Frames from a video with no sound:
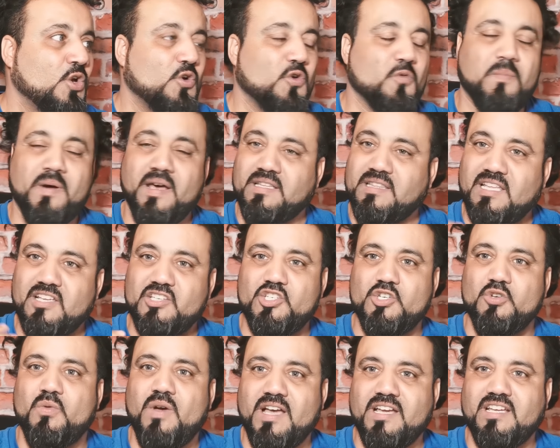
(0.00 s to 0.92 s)

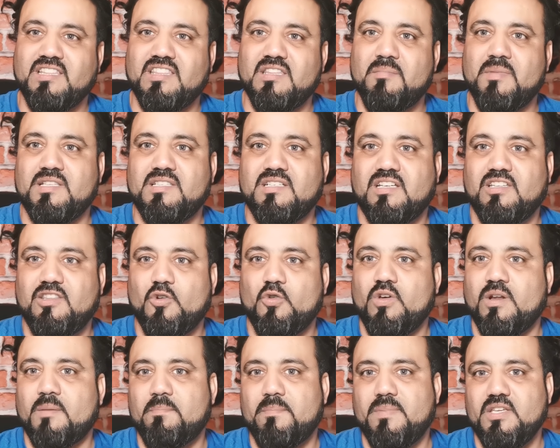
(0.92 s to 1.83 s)
وبارطاجيوها قد ما
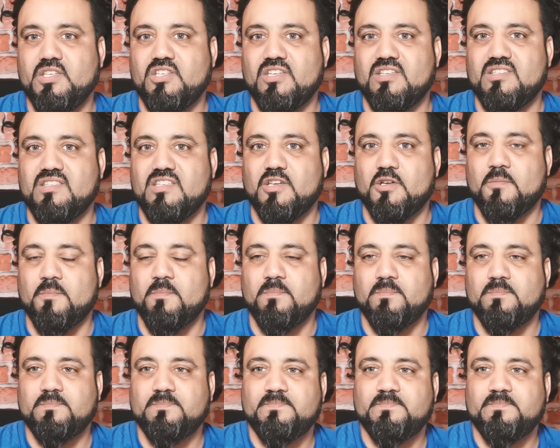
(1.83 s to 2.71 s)
تقدروا ربي يجازيكم